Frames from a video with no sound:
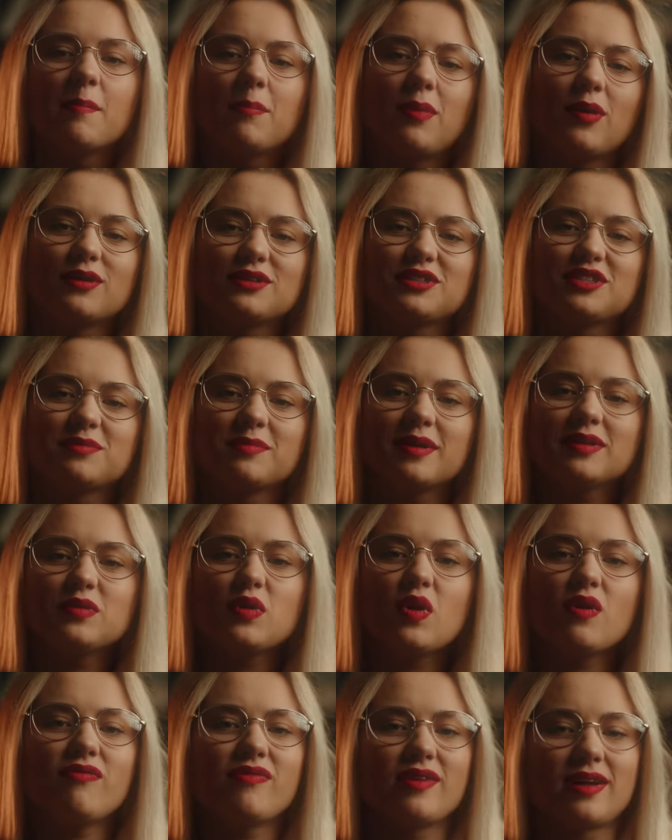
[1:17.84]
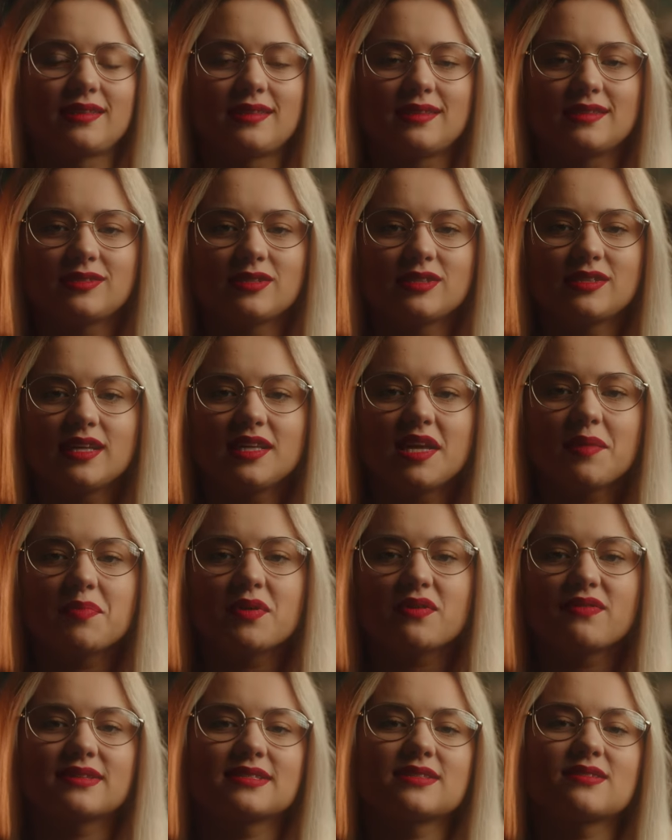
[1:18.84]
Po otrzymaniu oferty zostania
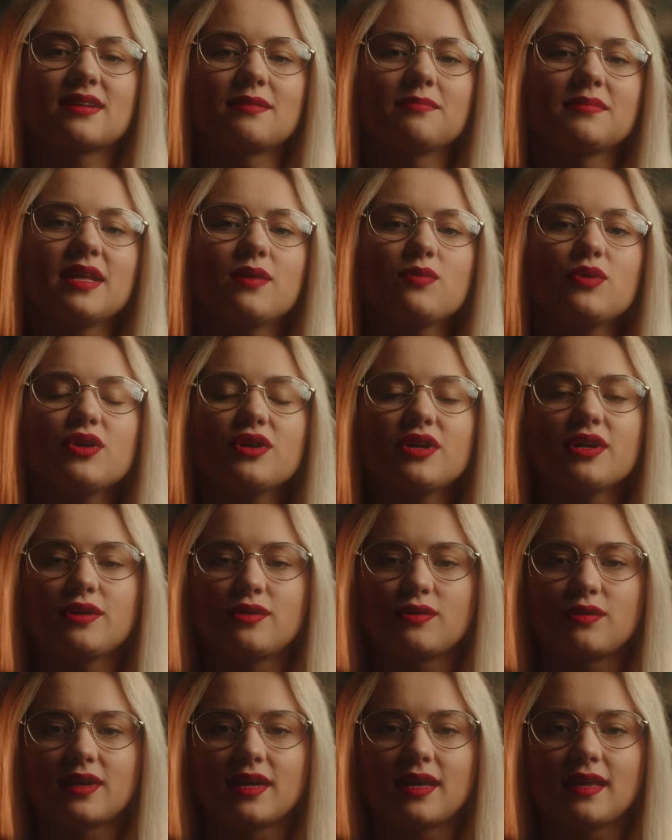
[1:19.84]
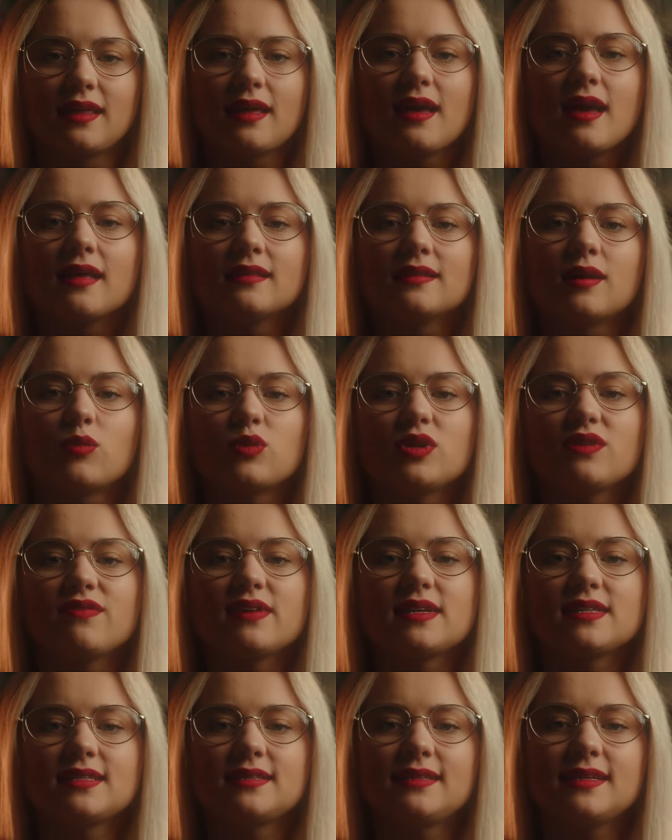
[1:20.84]
profesorem neurochirurgii na
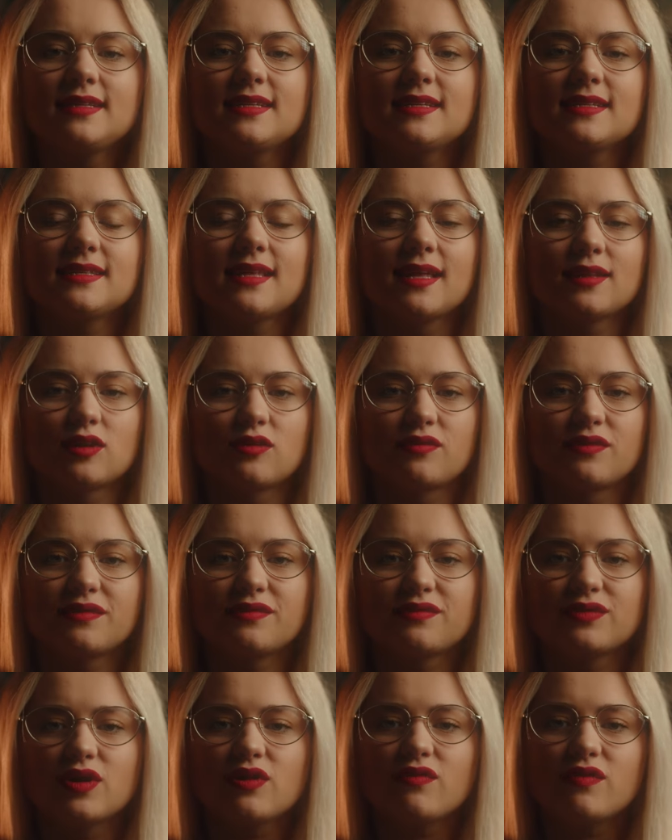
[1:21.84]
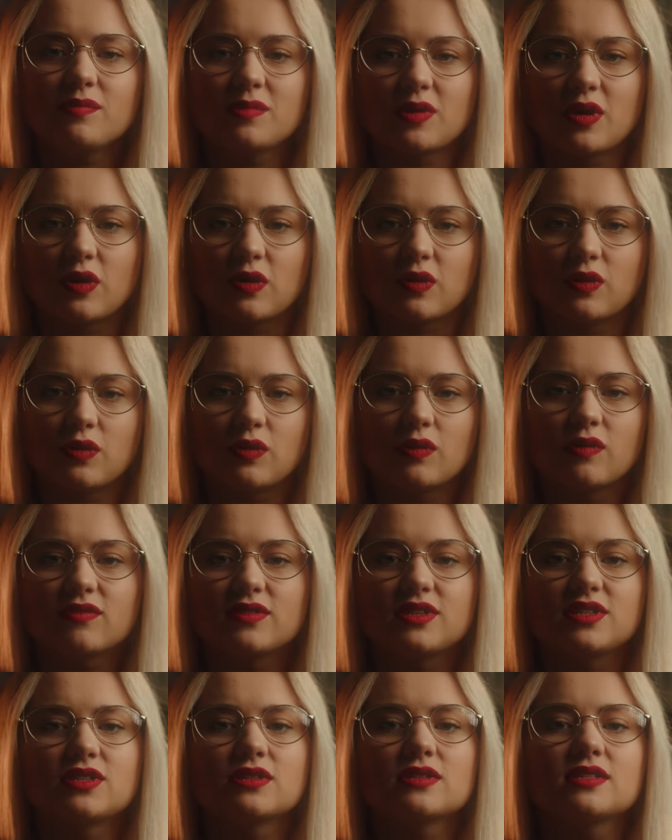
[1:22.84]
Uniwersytecie Stanowym w Nowym Jorku
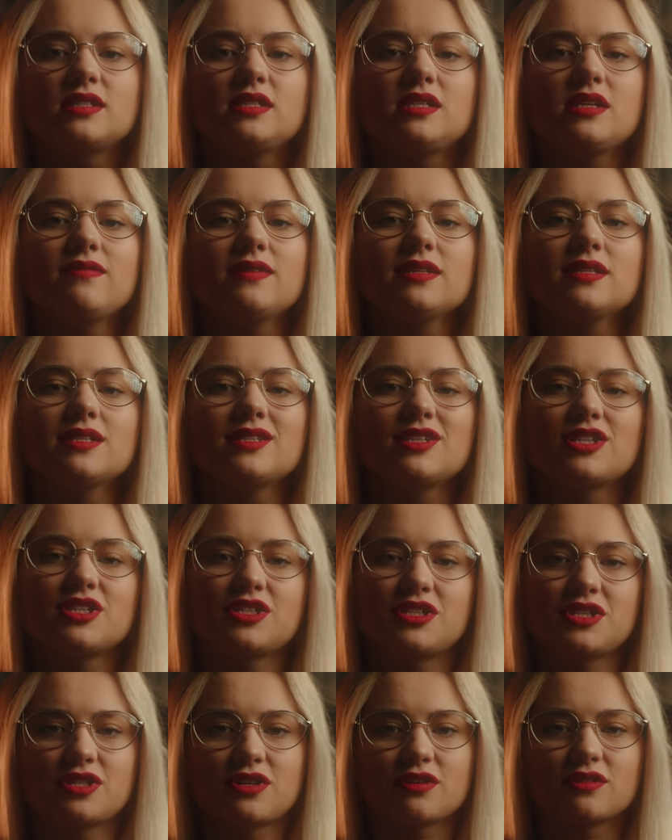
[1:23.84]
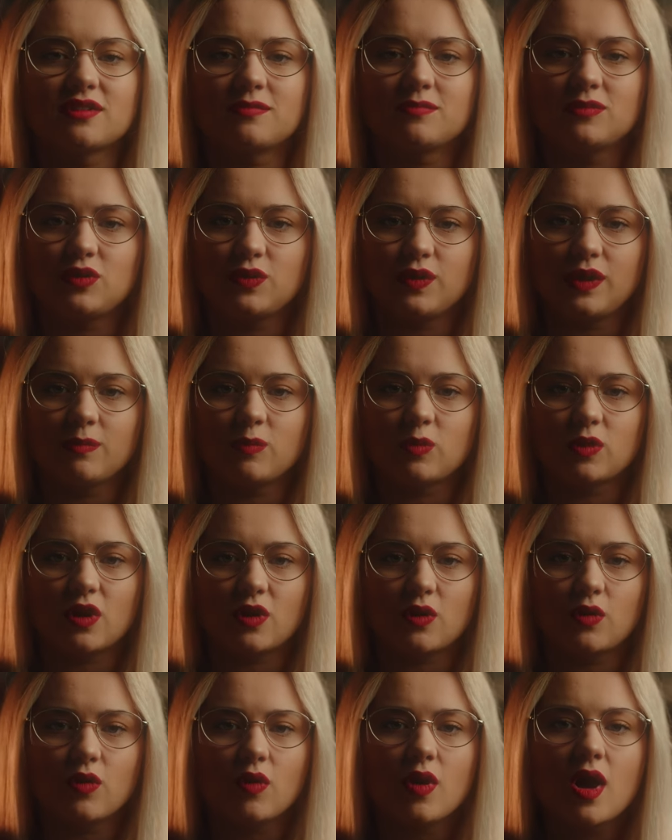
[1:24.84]
w 1962
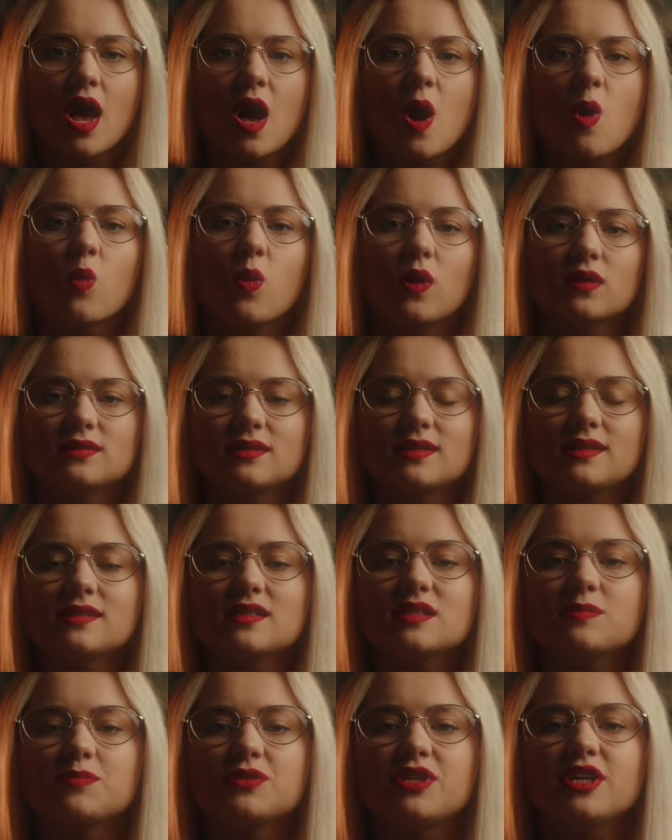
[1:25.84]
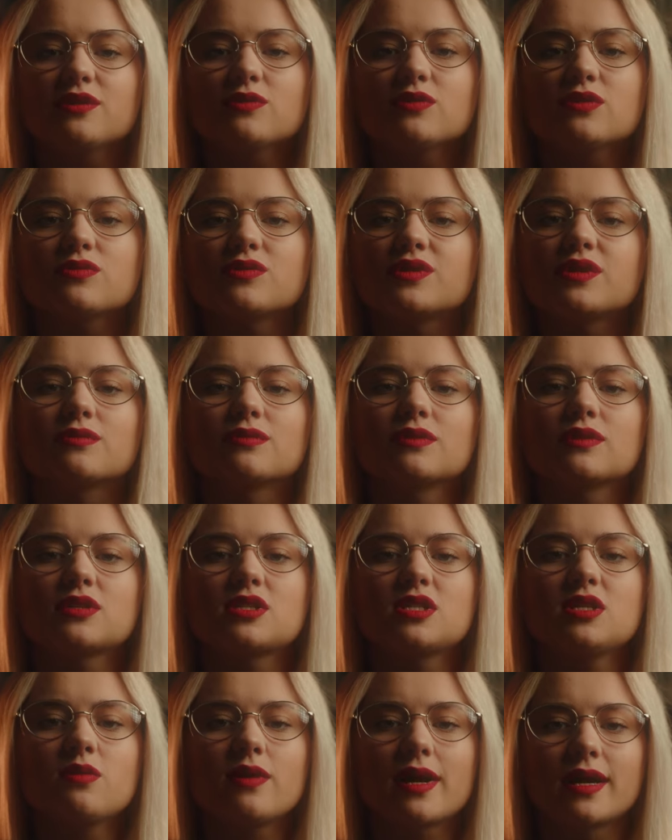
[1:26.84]
roku Watkins przeniósł się do
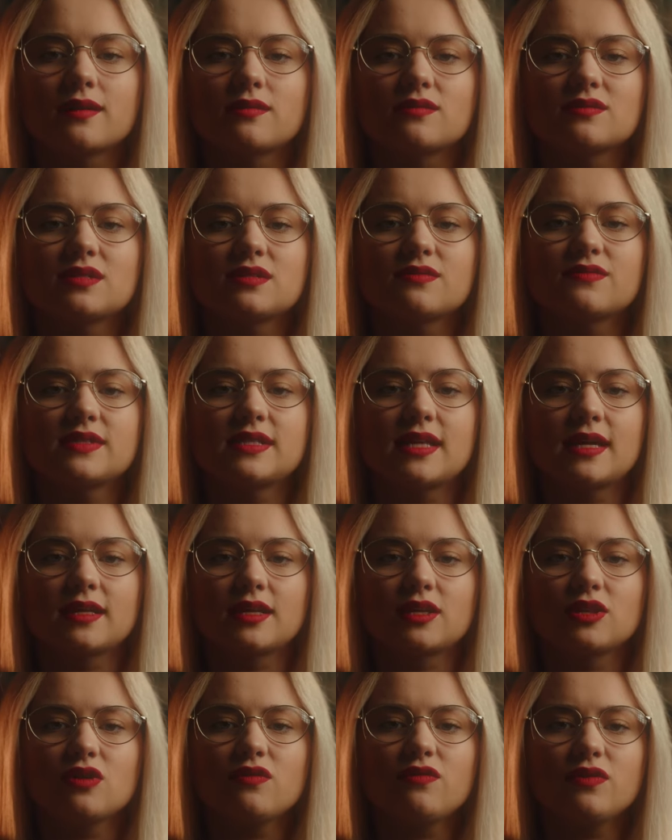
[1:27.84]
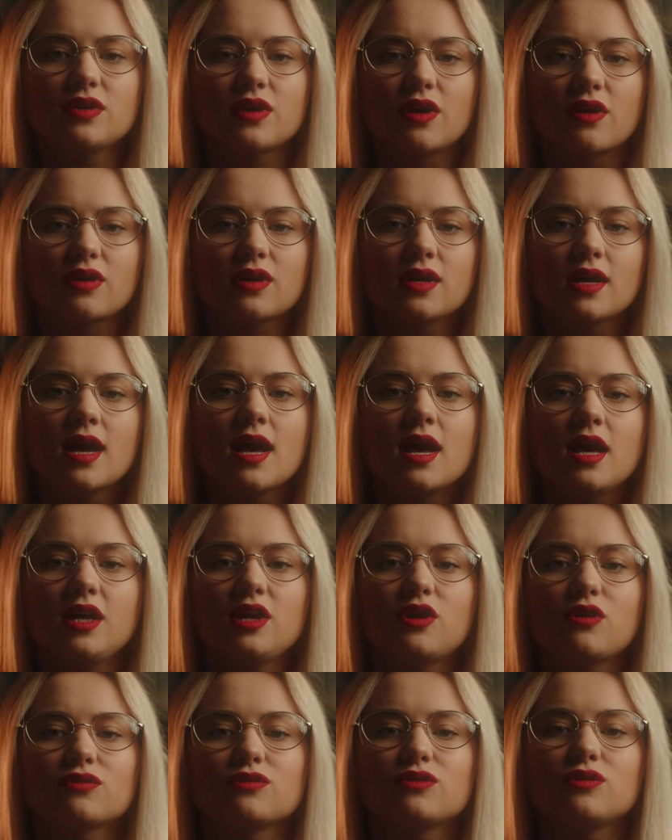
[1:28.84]
Syracuse w stanie Nowy Jork
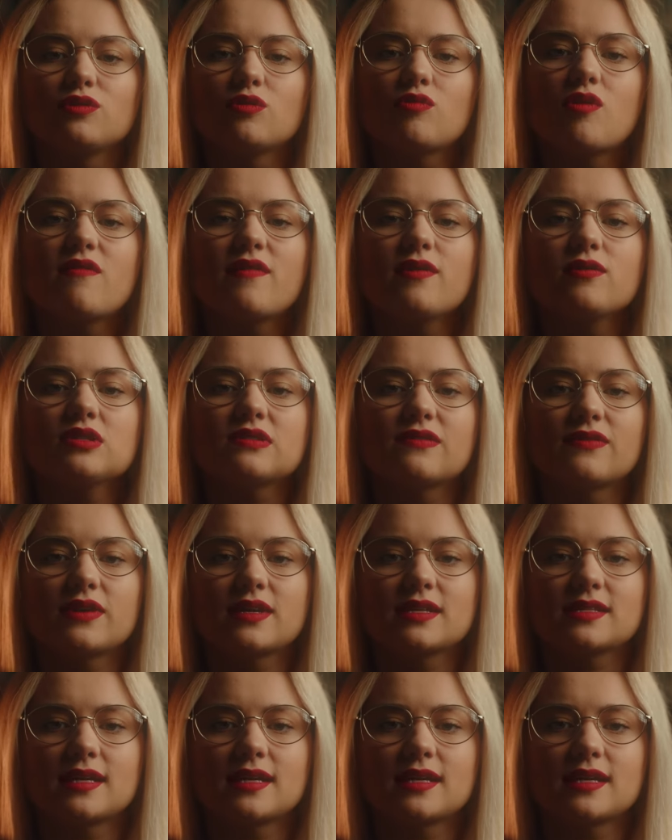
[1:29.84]
i kontynuował swoje